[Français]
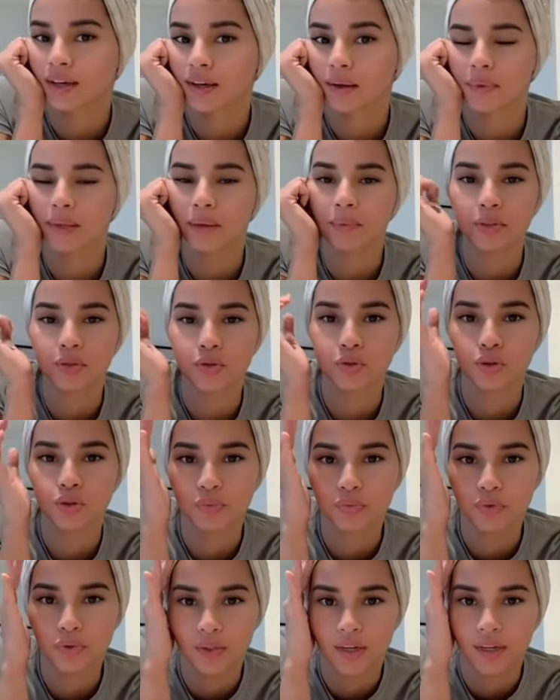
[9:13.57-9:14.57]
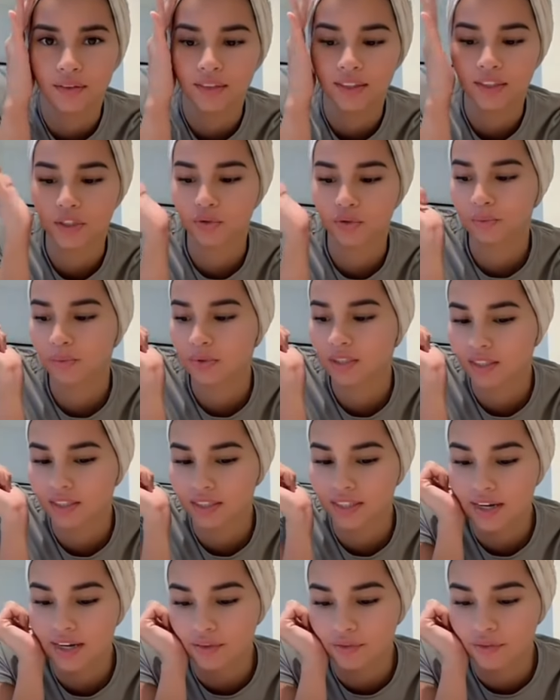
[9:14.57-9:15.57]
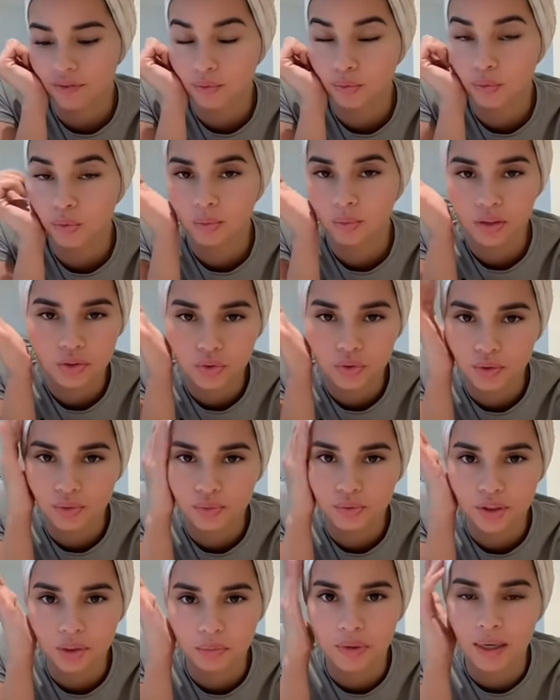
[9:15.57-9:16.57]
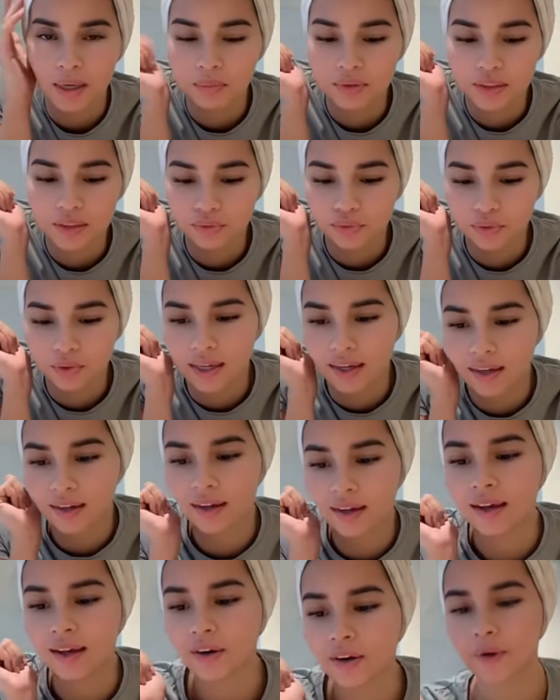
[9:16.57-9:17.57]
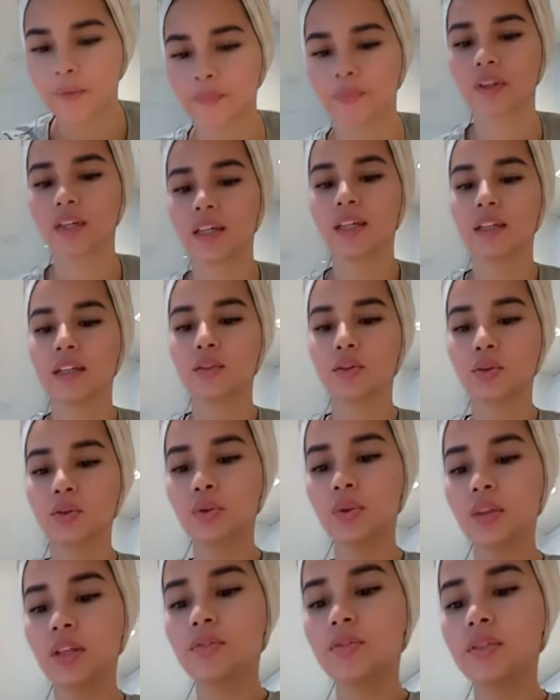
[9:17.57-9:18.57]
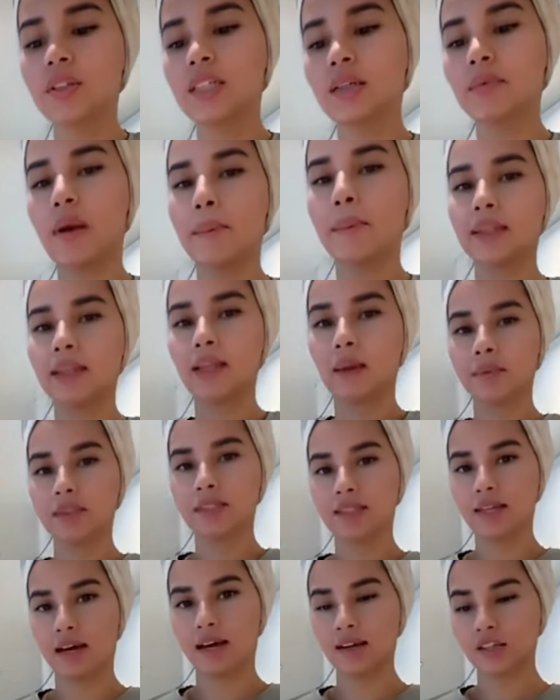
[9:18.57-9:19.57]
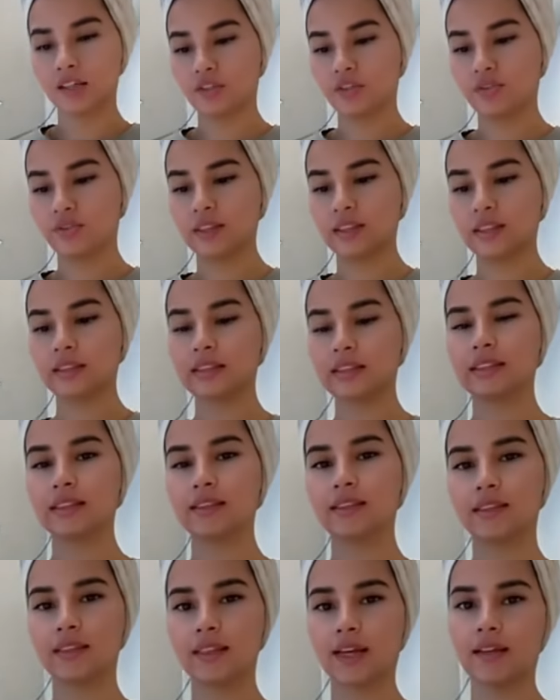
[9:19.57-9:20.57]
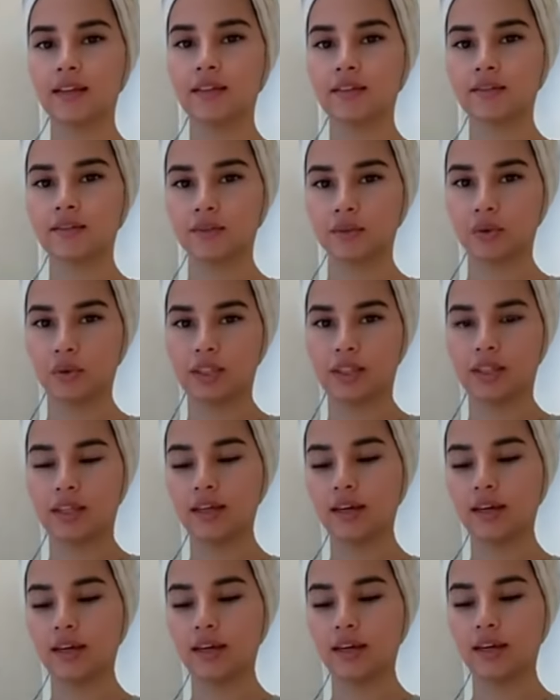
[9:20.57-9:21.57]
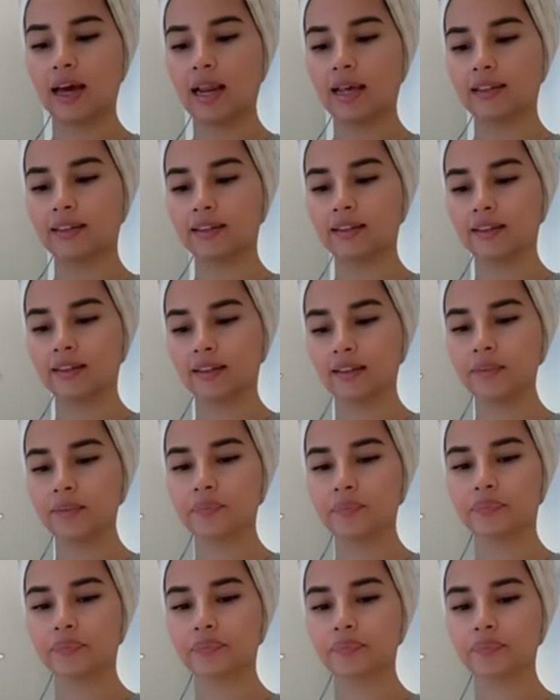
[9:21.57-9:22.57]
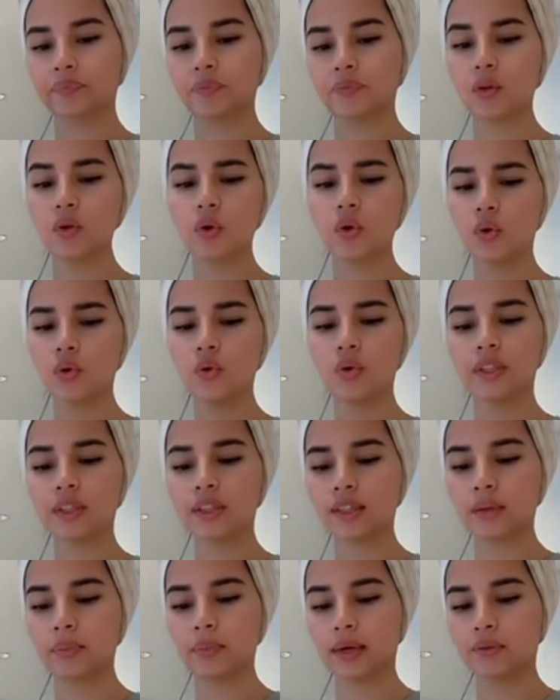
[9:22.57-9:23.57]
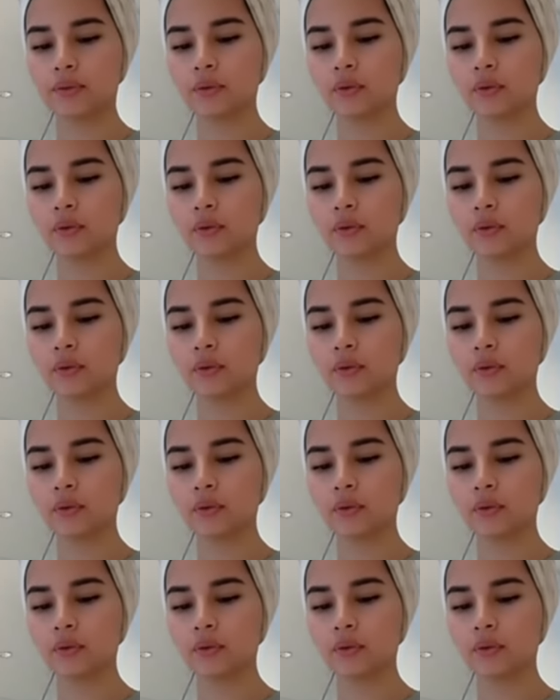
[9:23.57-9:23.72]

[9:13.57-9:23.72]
d'habitude. Je me suis lavé les cheveux, mais j'ai lavé mon bandule, donc j'ai mis un petit foulard. Alors, du coup, les filles, j'ai ma pâte à pizza. Je vais faire des cheese nan, ok, à Kiri. Au Kiri, pardon.